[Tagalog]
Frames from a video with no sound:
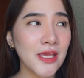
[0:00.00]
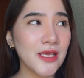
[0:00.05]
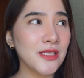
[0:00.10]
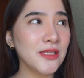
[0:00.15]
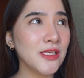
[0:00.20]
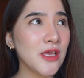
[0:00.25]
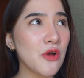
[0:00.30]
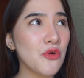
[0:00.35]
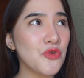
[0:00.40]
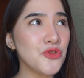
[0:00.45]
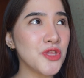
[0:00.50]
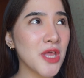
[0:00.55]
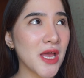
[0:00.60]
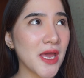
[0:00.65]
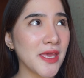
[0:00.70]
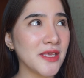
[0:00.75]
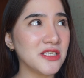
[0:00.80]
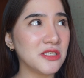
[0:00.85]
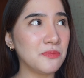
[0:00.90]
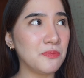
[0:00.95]
Hindi ako
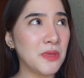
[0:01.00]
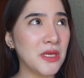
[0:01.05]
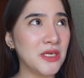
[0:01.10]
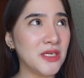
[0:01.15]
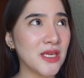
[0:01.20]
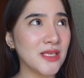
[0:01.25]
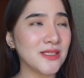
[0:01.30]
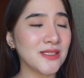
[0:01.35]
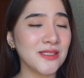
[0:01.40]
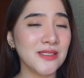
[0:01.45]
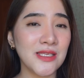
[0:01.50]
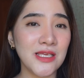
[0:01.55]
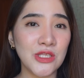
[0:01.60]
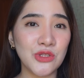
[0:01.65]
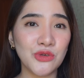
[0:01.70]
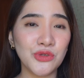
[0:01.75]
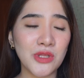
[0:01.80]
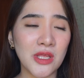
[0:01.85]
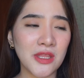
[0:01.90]
naka-experience dito